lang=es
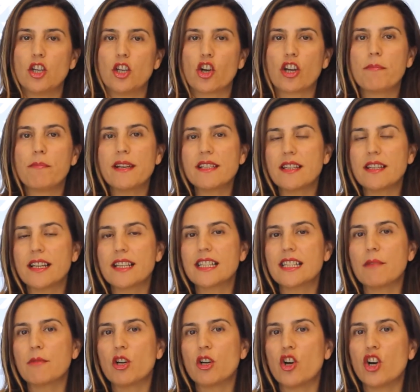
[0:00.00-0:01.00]
Lo que pasa es que
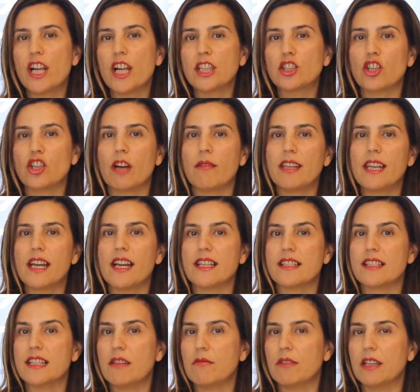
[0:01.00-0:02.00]
esta mejora todavía
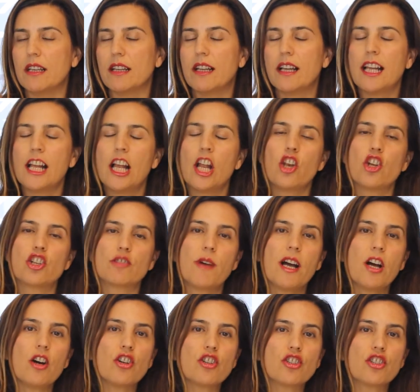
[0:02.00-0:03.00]
es débil. Los
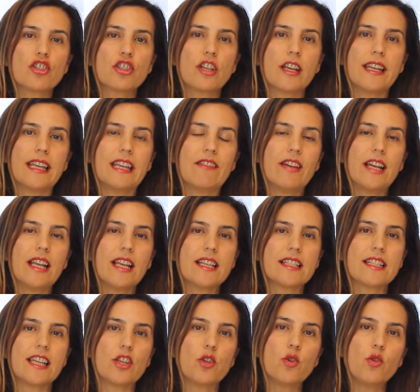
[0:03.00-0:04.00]
bajos
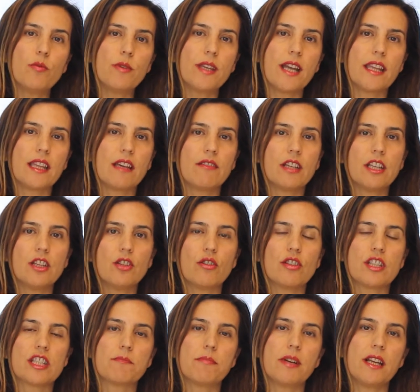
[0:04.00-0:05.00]
niveles de lluvia y de viento
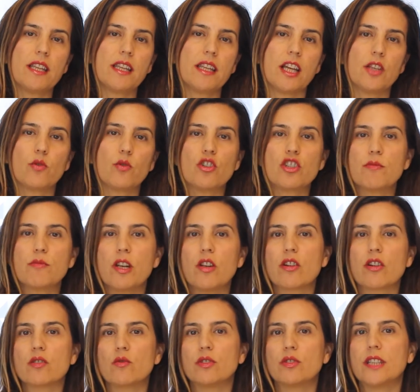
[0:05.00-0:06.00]
en España y unos malos
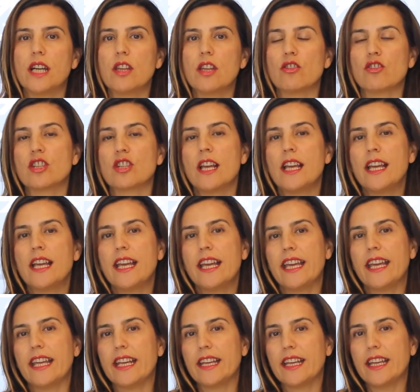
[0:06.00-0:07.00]
resultados
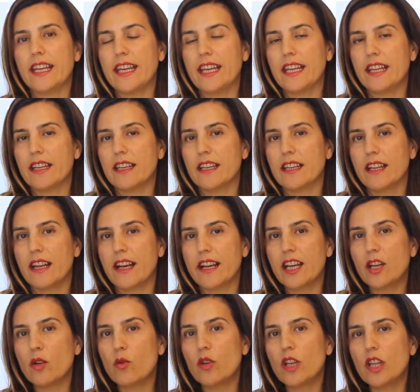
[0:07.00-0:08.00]
en,
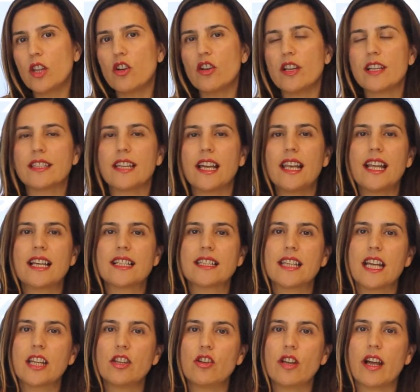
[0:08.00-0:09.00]
Reino Unido están
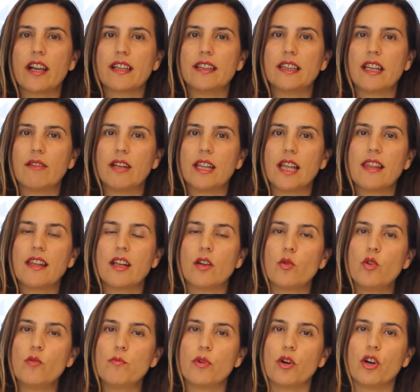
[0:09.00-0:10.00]
lastrando la rentabilidad del
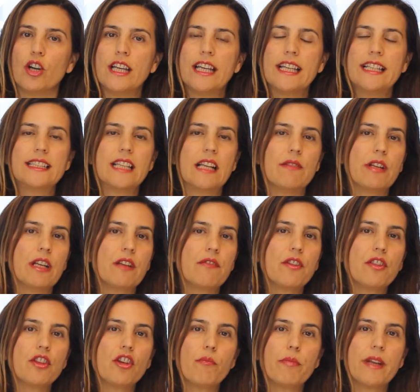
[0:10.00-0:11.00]
grupo y el
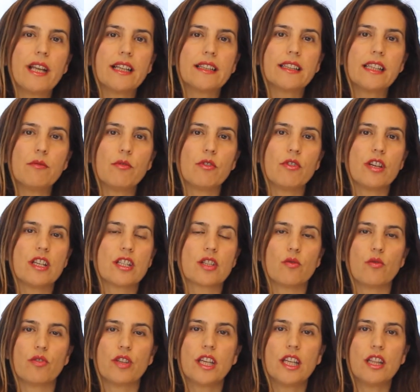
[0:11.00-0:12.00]
beneficio operativo,
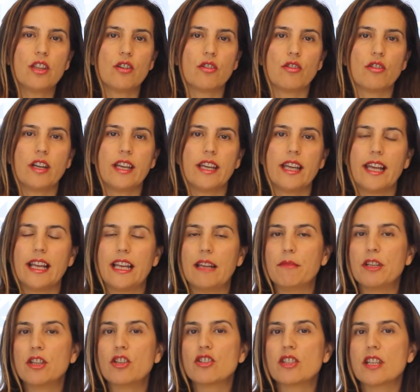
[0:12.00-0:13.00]
excluyendo eh,
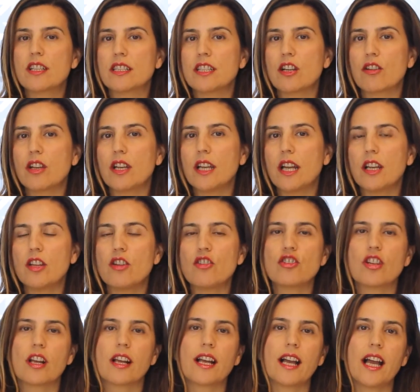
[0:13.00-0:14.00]
elementos
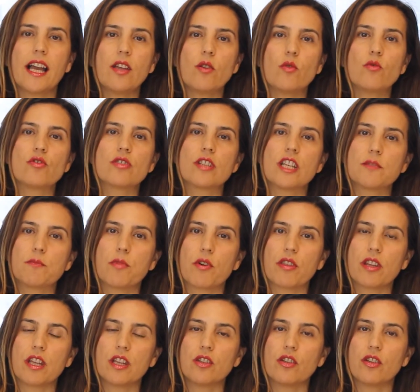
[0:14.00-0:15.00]
extraordinarios, cae un
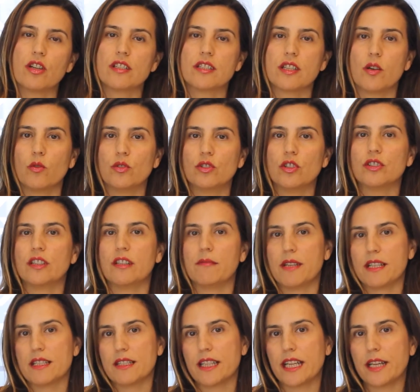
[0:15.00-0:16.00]
6% en el segundo
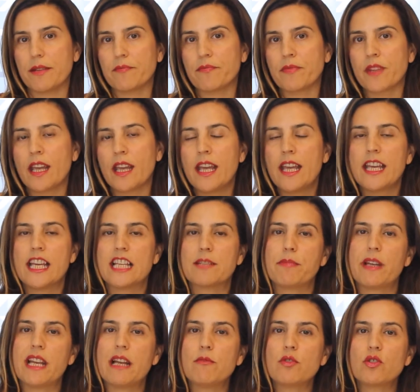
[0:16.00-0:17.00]
trimestre.
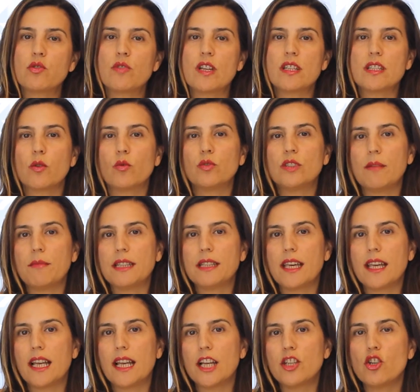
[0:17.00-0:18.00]
Esperamos una segunda mitad
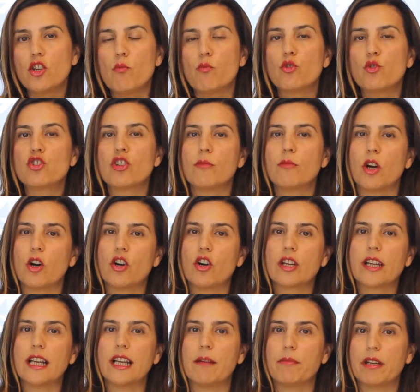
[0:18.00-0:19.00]
del año mucho
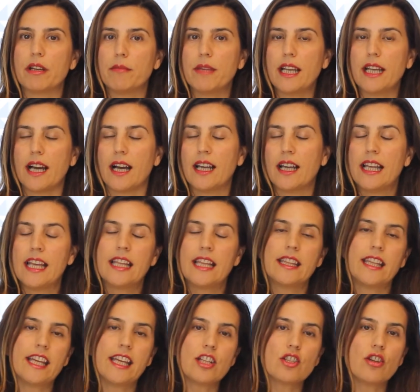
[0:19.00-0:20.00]
mejor que la primera.
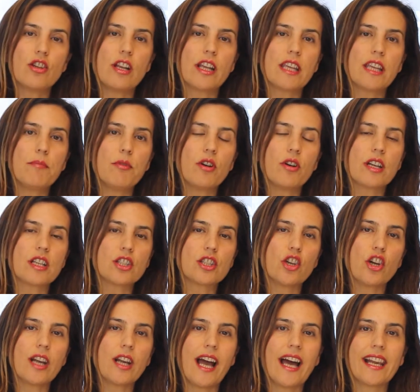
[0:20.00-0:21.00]
De hecho, el equipo
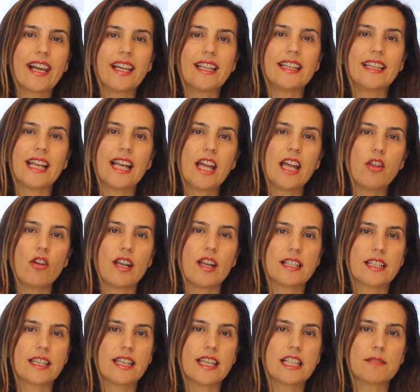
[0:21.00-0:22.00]
gestor ha reiterado
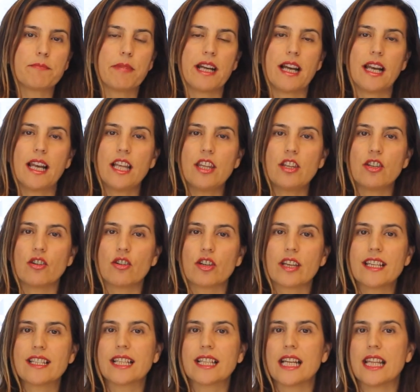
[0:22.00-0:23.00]
las guías para el año,
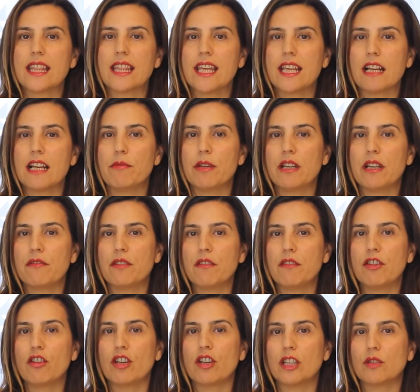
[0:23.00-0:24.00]
que es crecer el
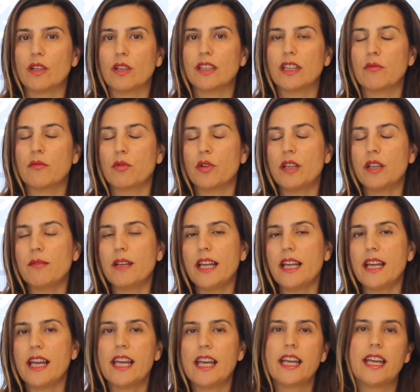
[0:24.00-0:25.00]
beneficio neto
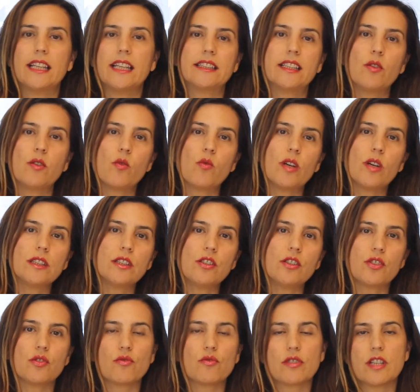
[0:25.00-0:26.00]
atribuible entre un
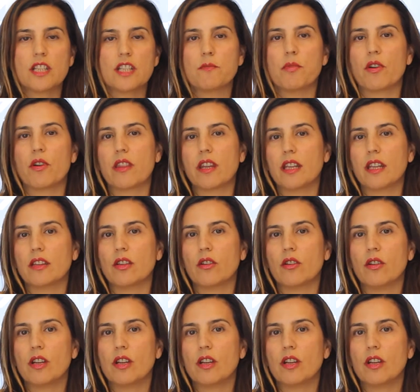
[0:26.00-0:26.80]
4 y un 6%.